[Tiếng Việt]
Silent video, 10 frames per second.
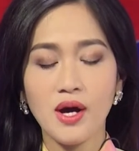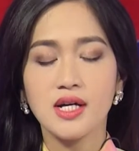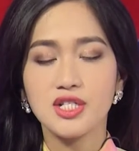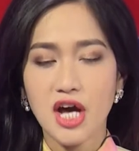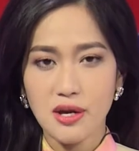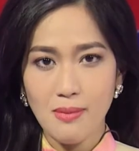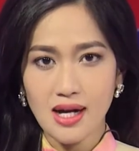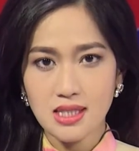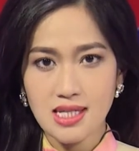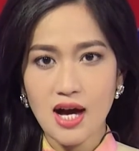chạy
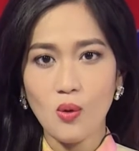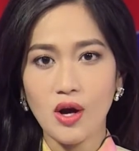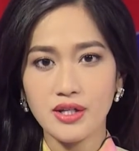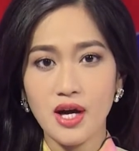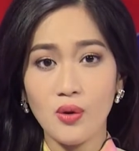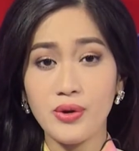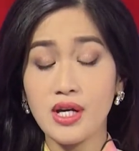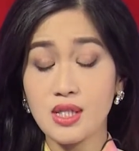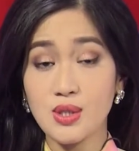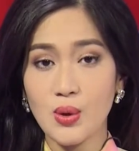bằng xăng hoặc dầu
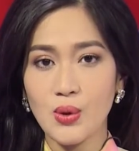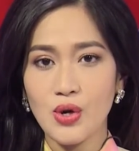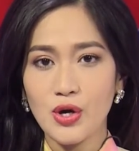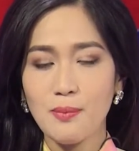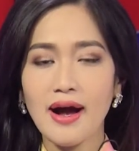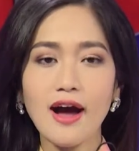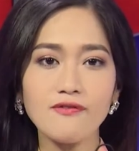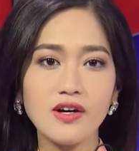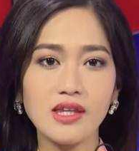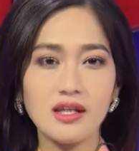diesel bằng các
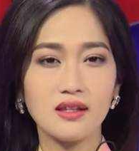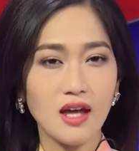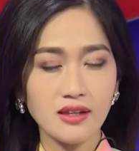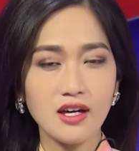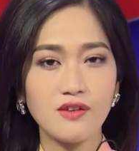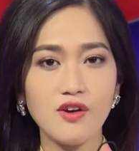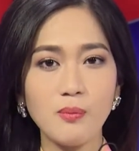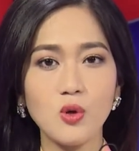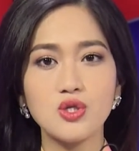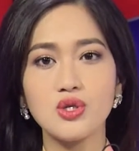phương tiện thân thiện với
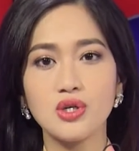môi trường